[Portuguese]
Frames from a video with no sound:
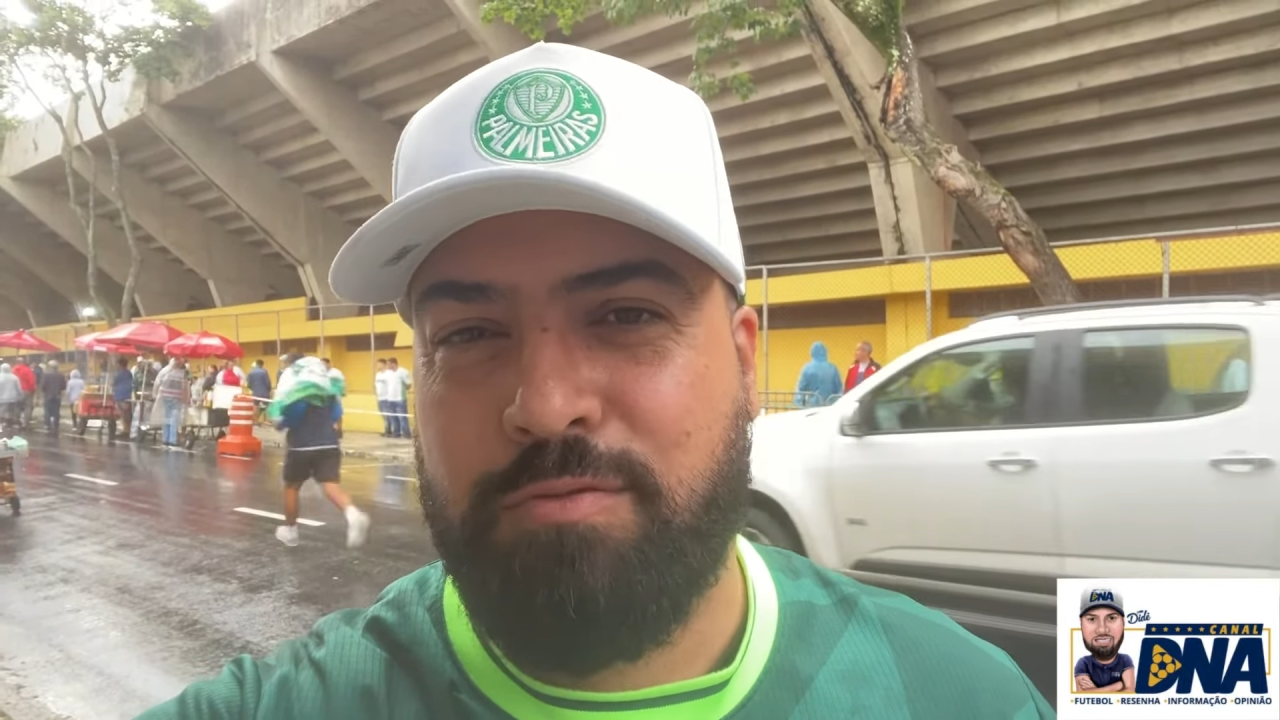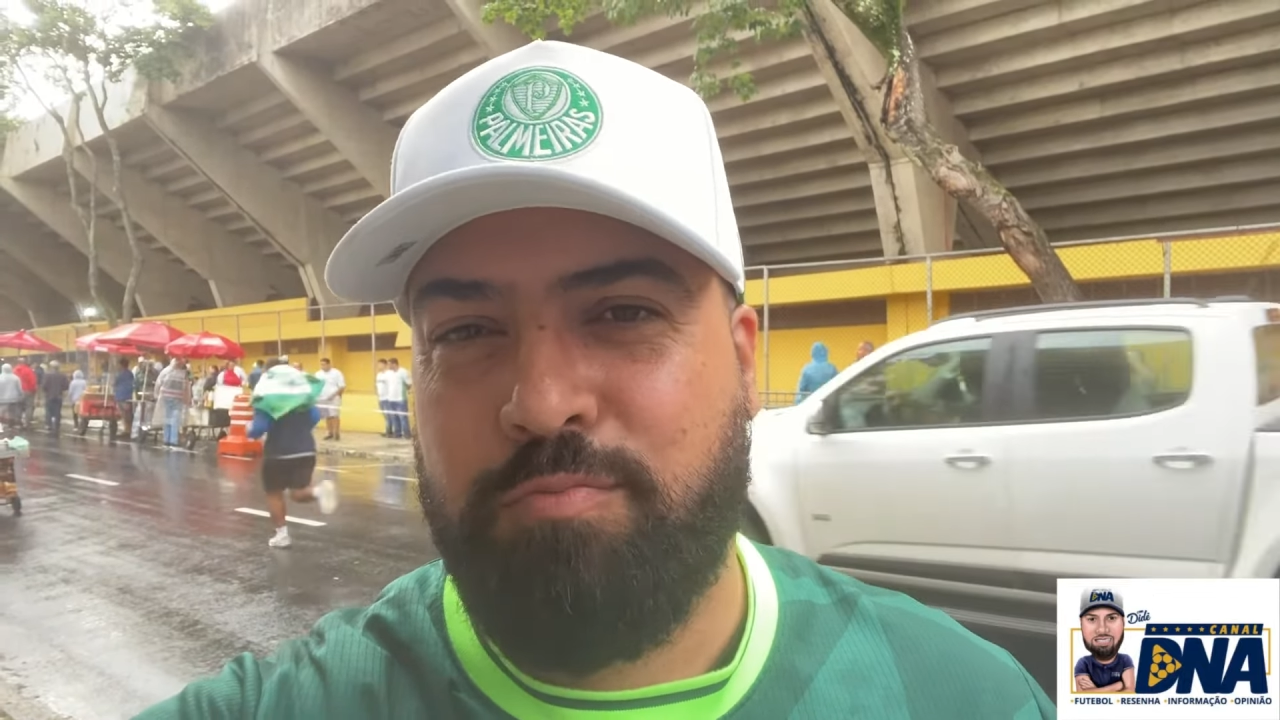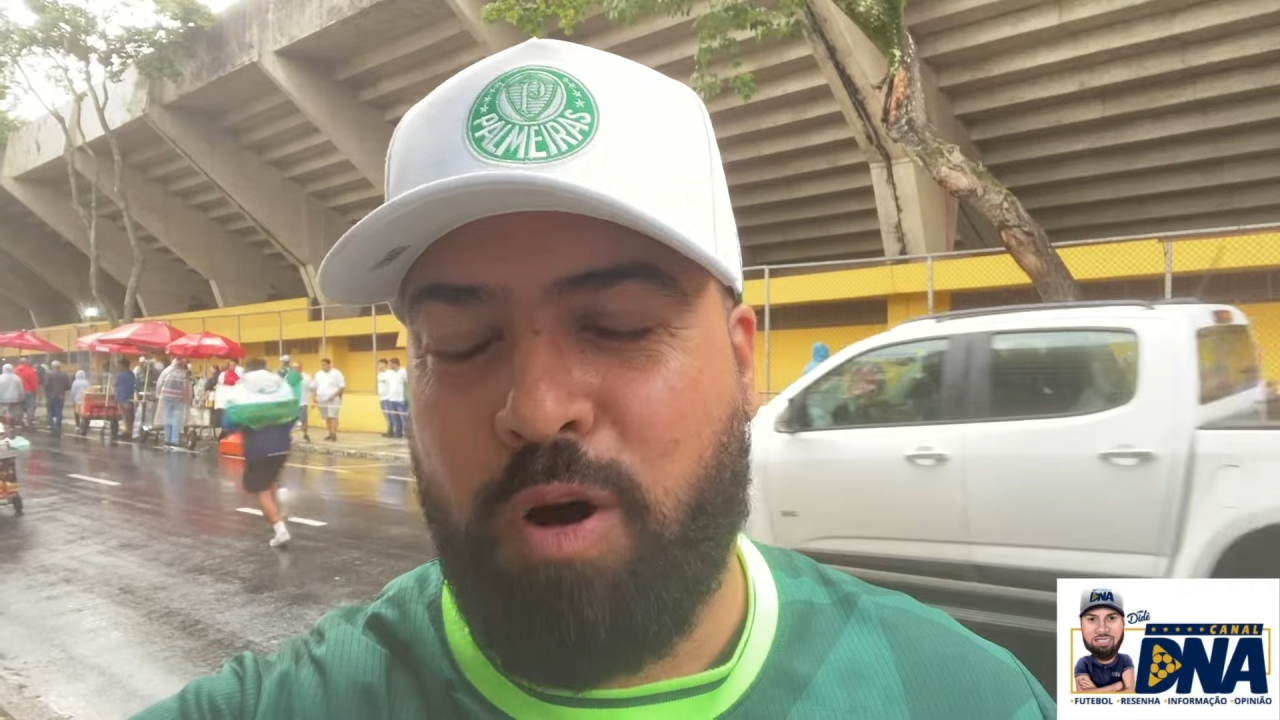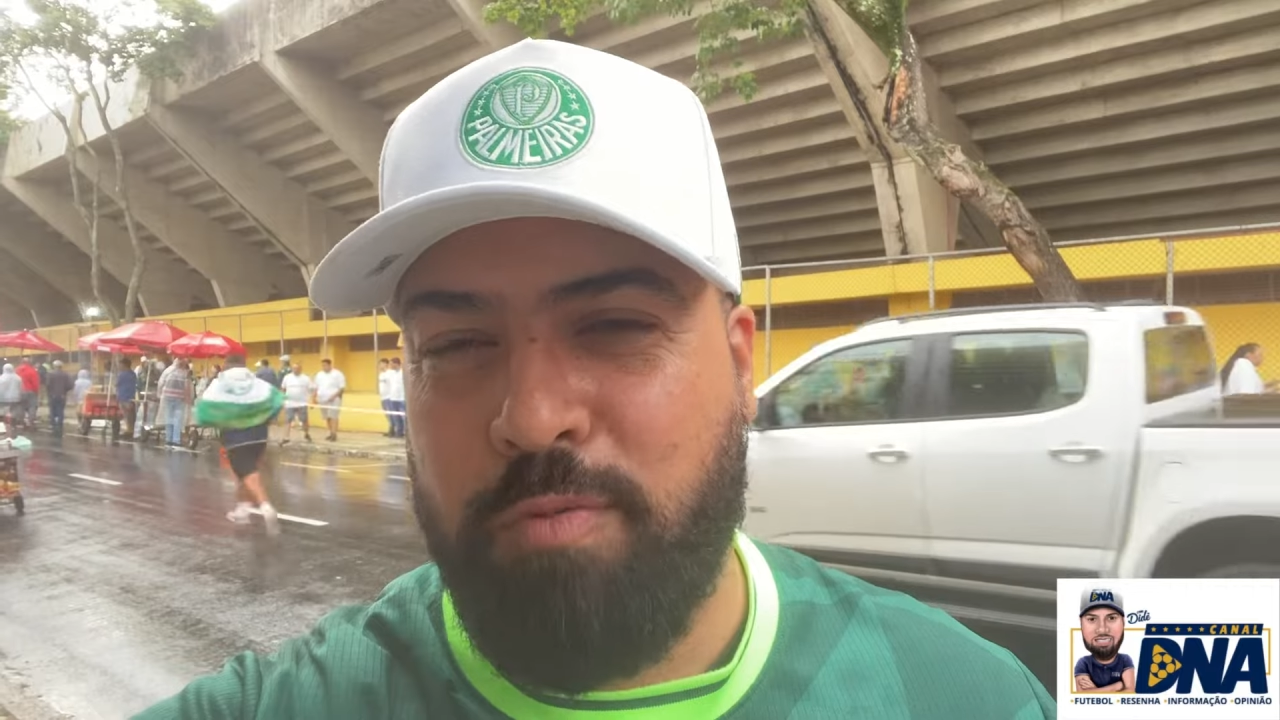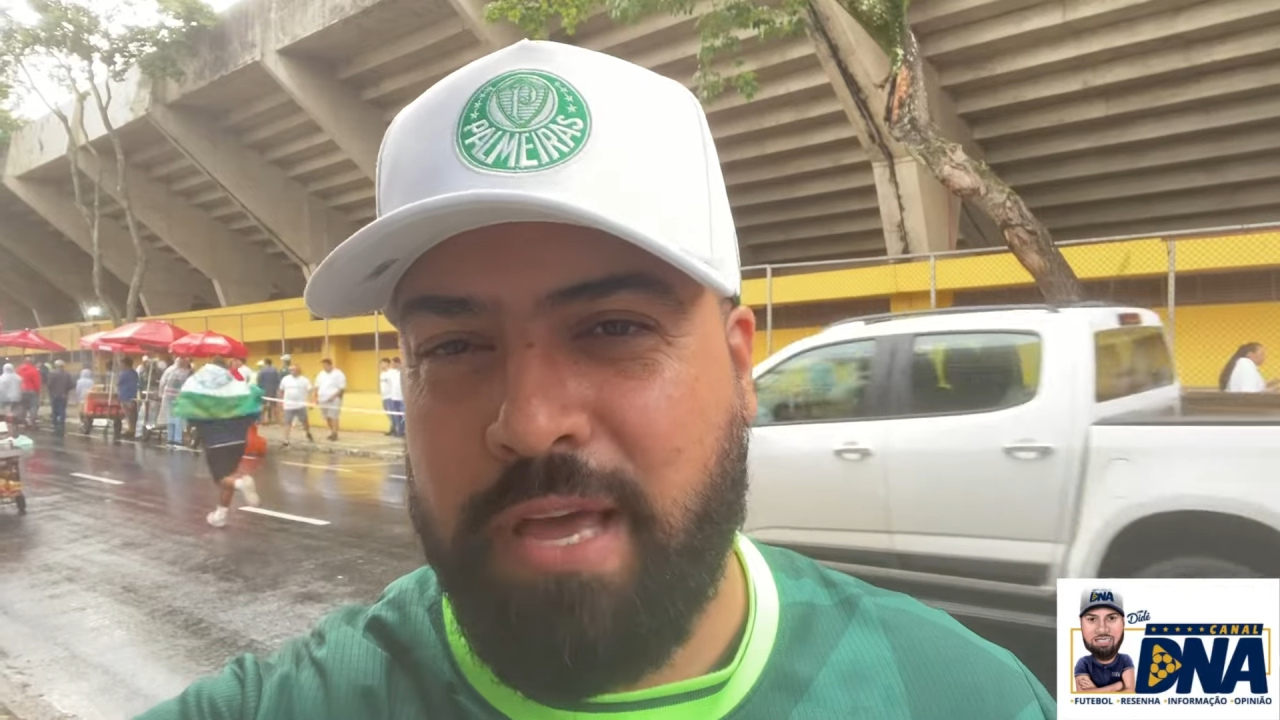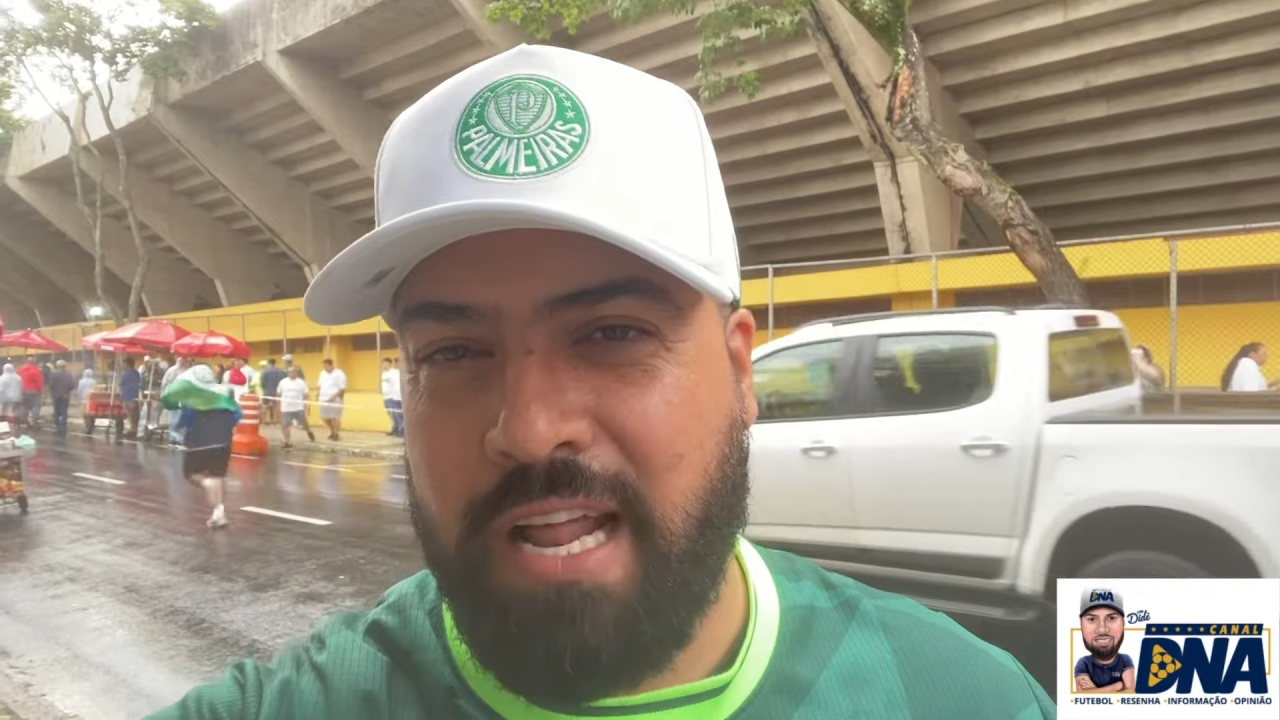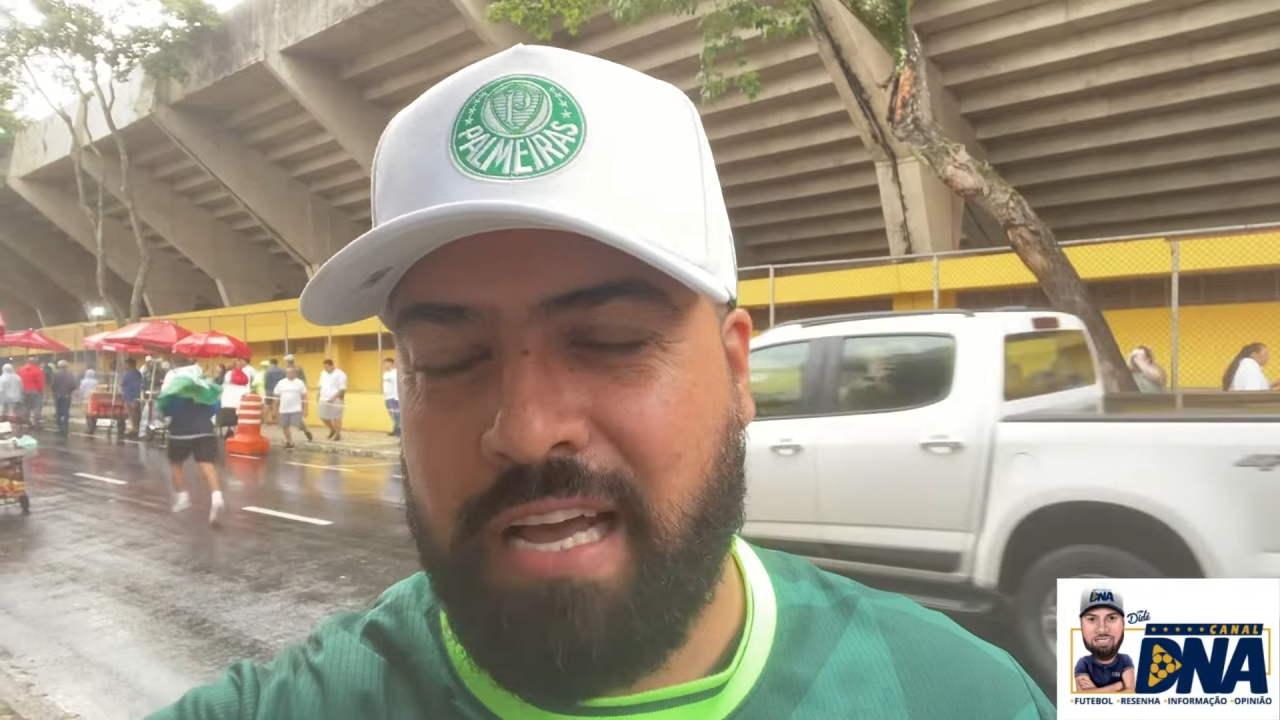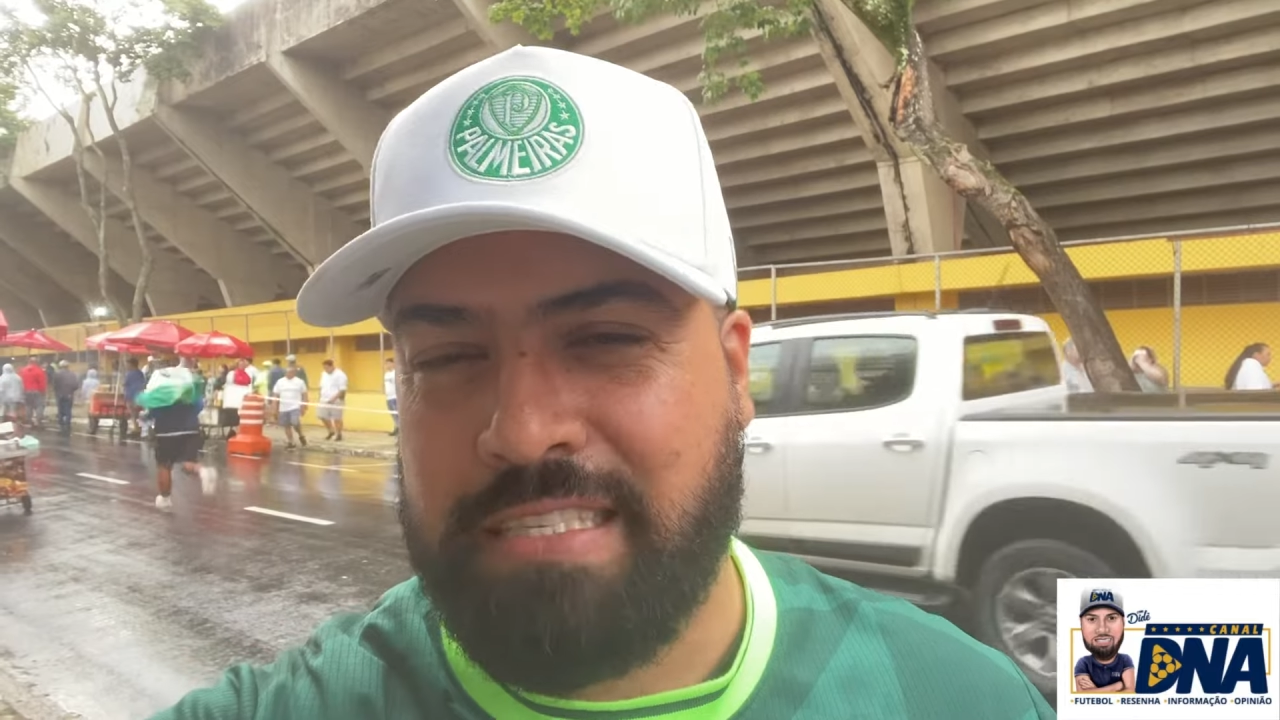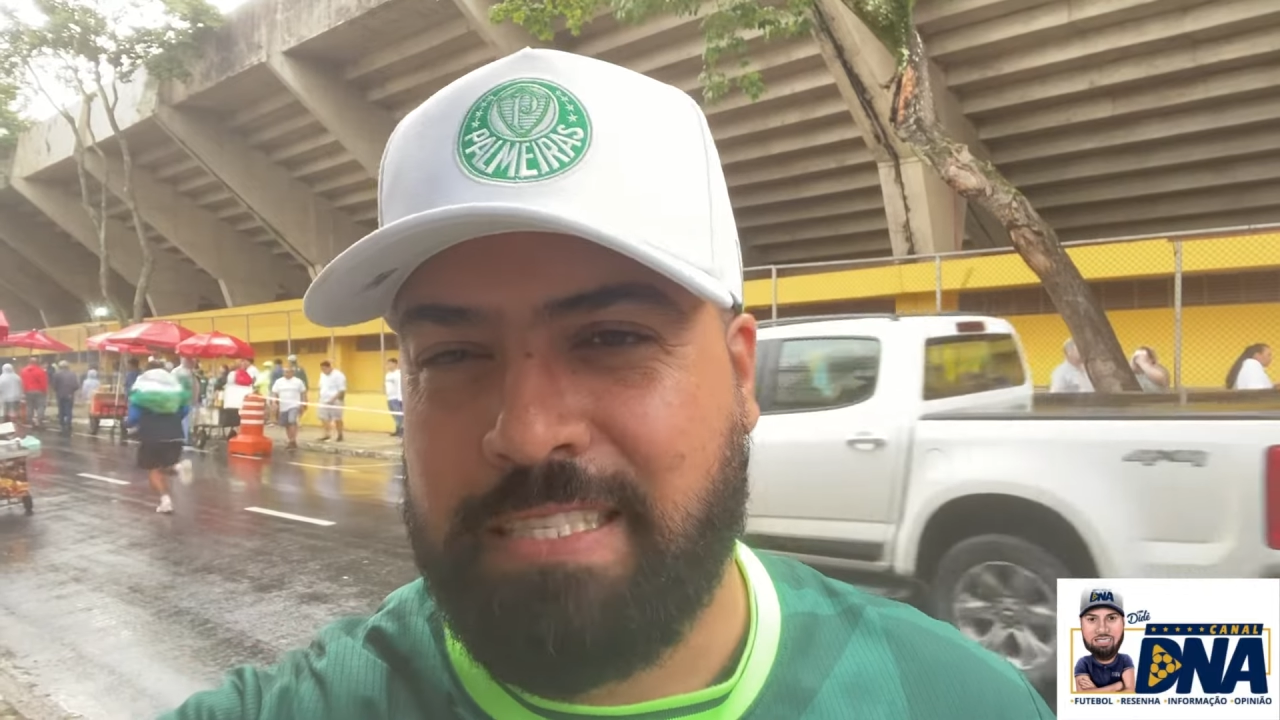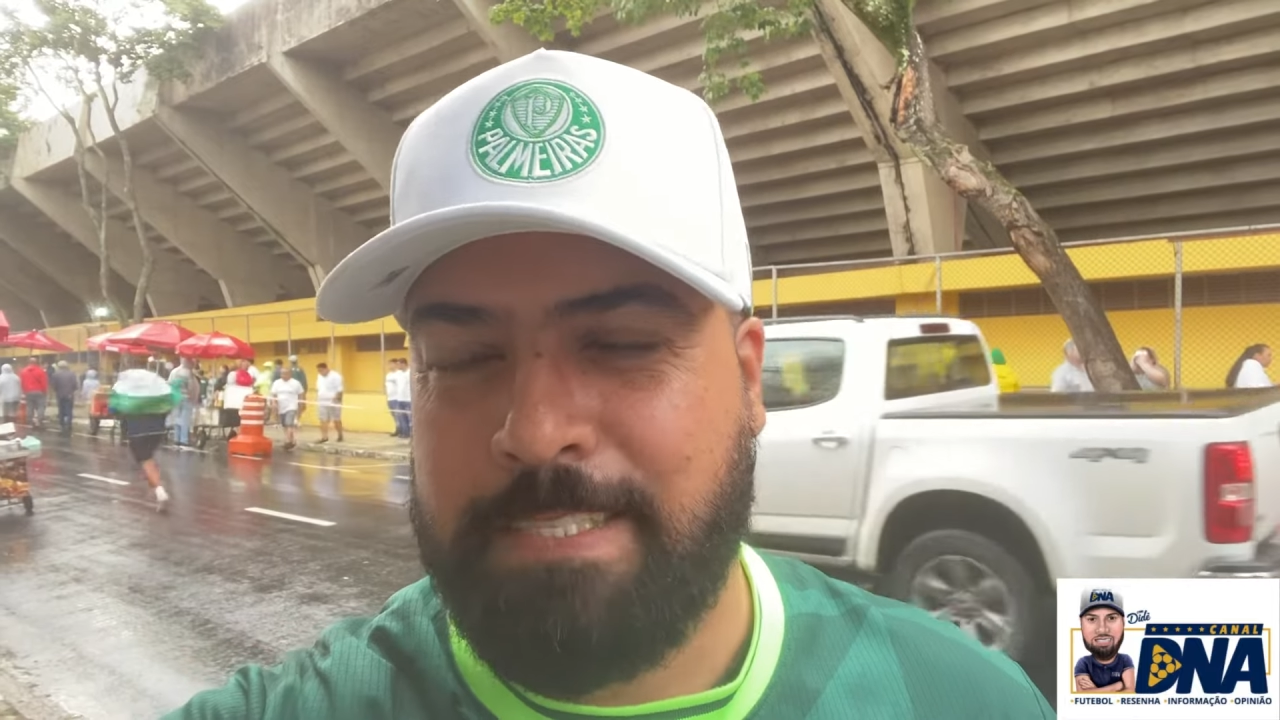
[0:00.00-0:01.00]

Palmeiras